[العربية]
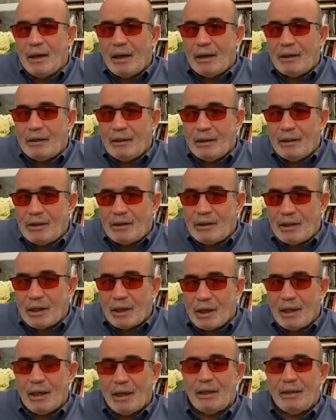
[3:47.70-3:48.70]

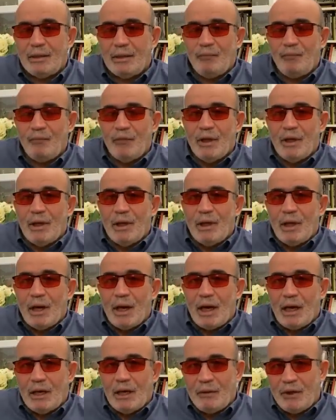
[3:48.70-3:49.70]
الاستيراد
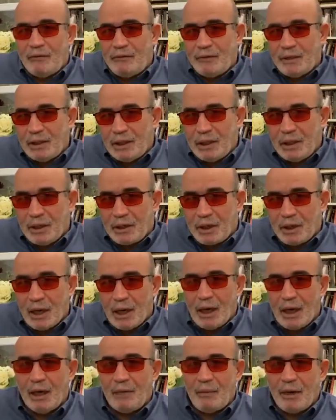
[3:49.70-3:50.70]
على من في يده
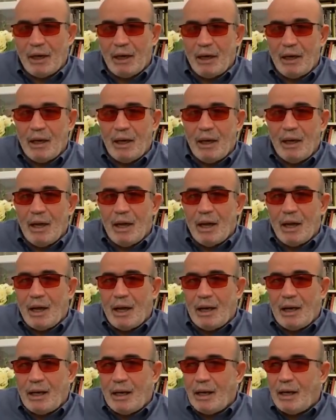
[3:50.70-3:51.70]
الرقابة
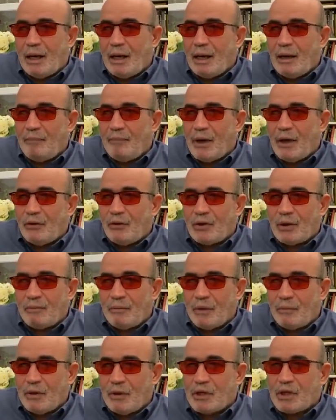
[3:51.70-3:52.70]
على ما
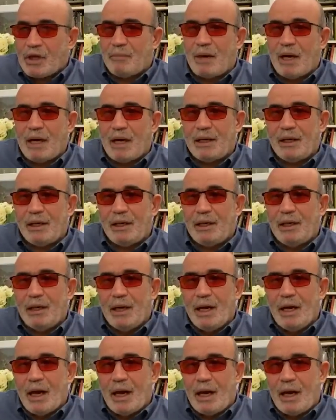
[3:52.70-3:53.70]
يسمى بالجمارك
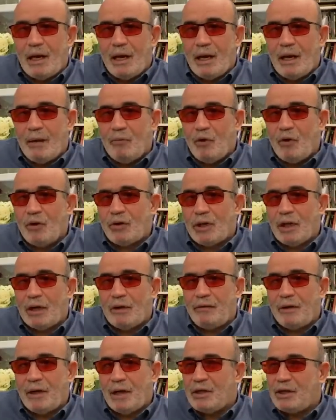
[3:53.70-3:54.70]
على
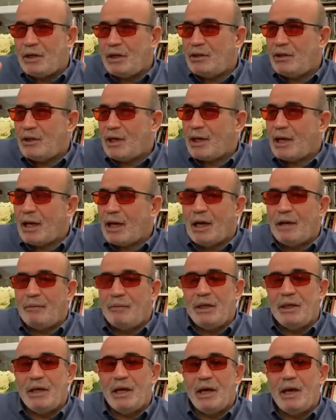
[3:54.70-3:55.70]
مختلف الأجهزة
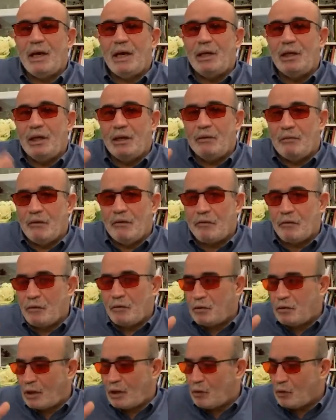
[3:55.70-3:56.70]
الرقابية اللي
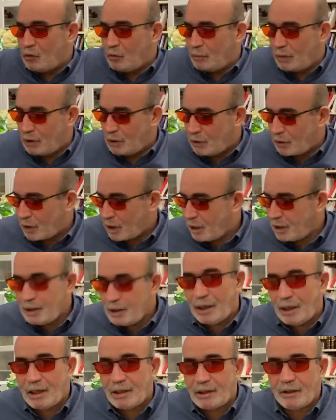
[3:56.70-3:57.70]
المفروض تقوم بدورها
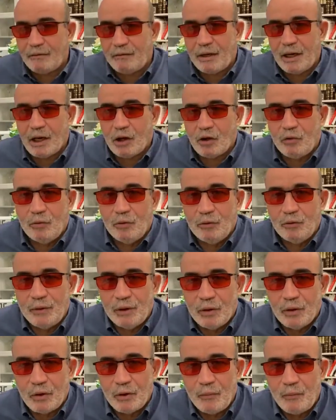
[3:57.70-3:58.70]
للأسف لا يقومون
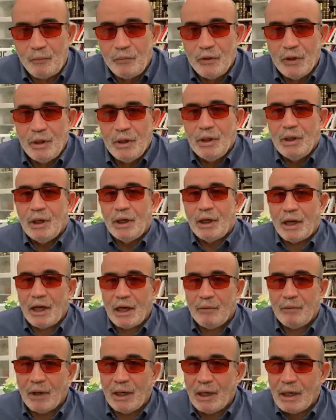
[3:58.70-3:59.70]
بدورهم
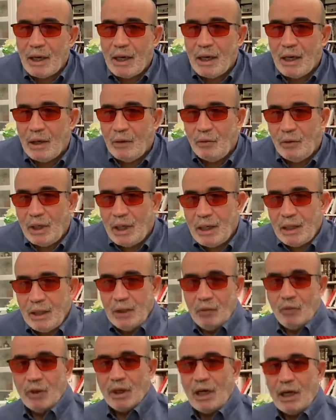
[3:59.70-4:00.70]
رحم الله
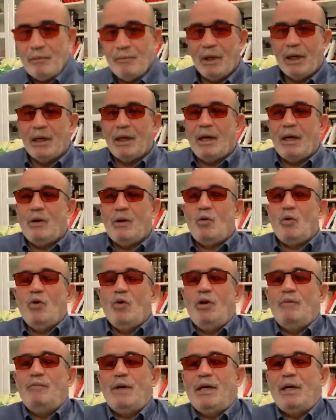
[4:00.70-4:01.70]
هؤلاء ورحم الله
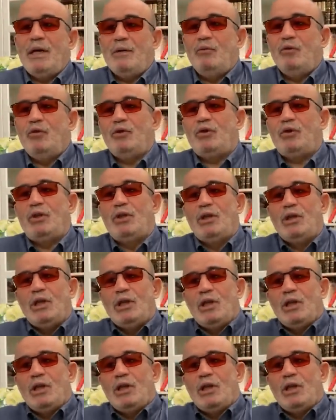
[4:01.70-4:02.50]
كل من يموت